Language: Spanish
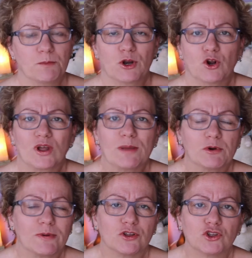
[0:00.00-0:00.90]
pero he
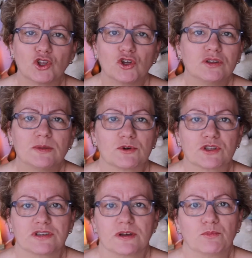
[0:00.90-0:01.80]
probado todo tipos
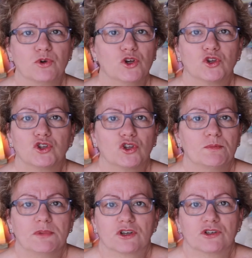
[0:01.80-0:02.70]
de champú y con
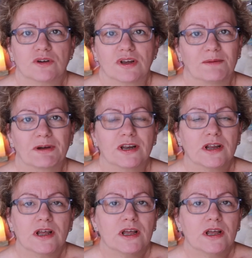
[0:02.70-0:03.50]
todos me los tengo que lavar